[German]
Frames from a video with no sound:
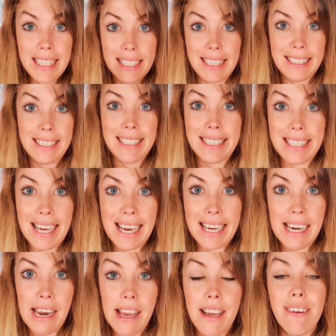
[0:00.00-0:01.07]
Das liegt
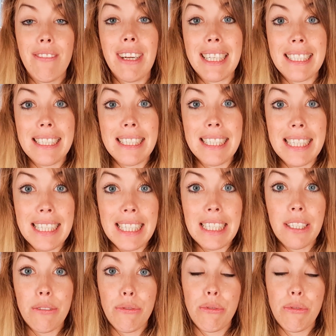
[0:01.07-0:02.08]
daran, weil es nicht